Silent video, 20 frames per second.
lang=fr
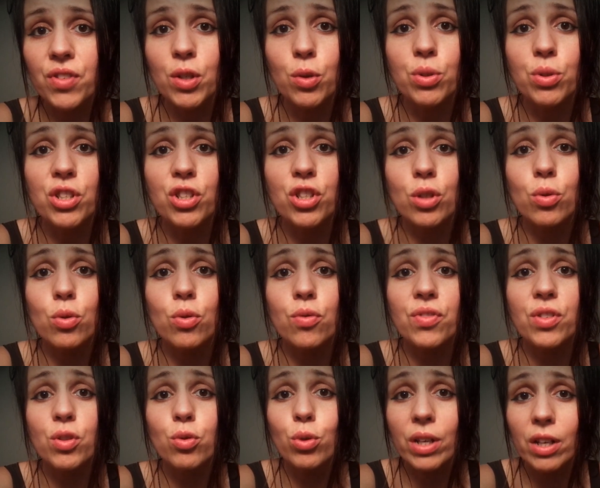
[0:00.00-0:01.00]
une hygiène de vie
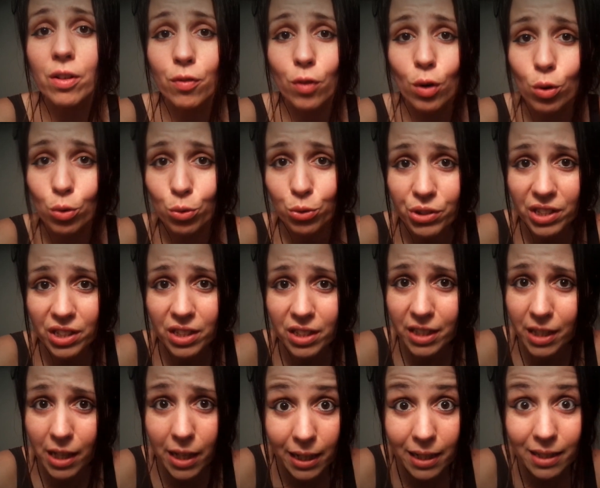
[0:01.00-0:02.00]
du rêveur lucide qui
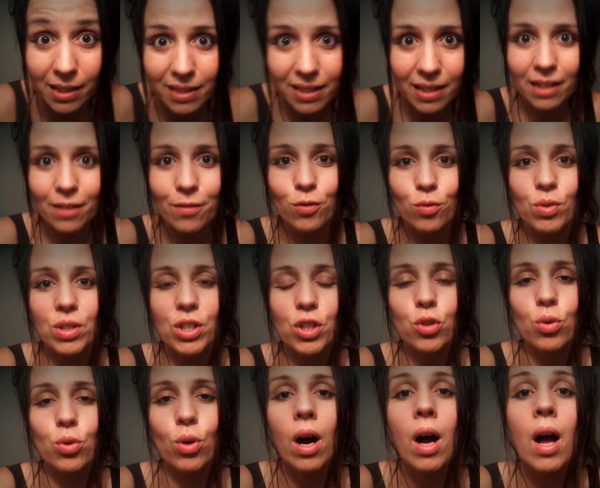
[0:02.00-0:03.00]
écrit ses rêves tous les
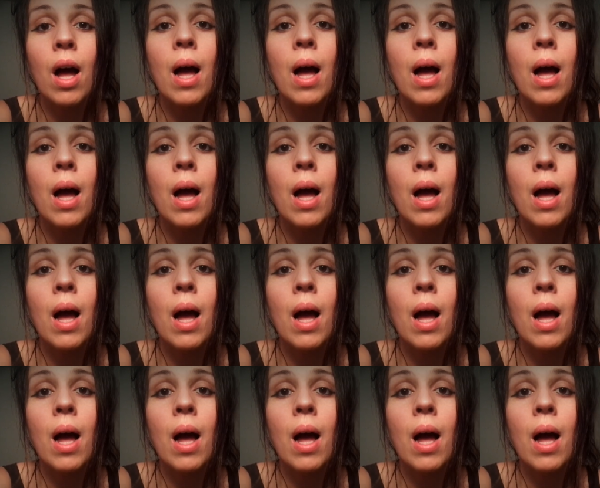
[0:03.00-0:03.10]
jours.